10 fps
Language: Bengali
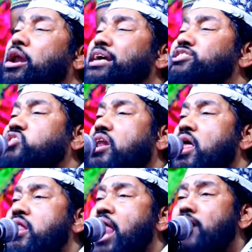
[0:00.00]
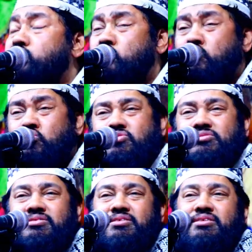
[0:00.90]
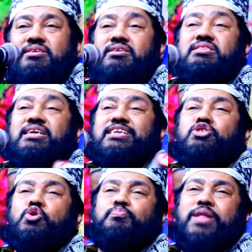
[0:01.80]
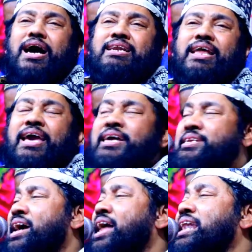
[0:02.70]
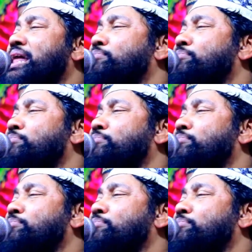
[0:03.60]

বলেন সাল্লাহু তিনি চুপ থাকলেন আল্লাহ